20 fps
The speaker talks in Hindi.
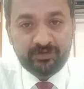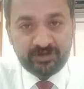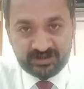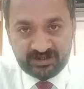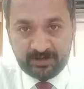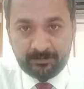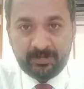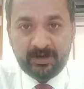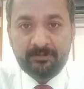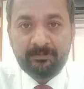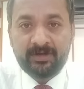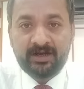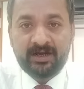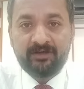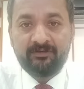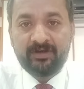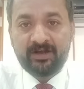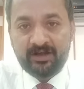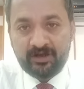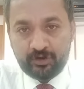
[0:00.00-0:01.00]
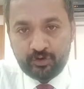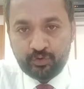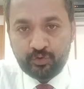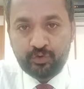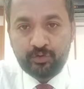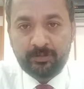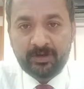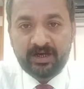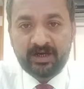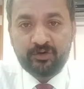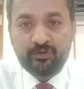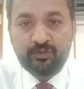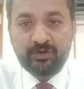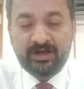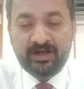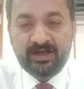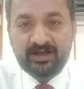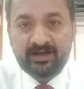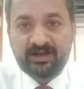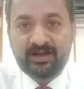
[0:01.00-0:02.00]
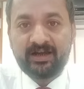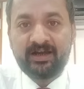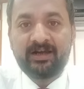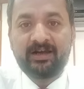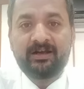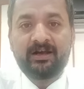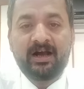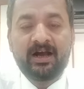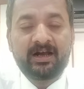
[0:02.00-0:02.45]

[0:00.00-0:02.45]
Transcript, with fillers: डिसिप्लिन बने हुए हैं रूल बने हुए हैं कि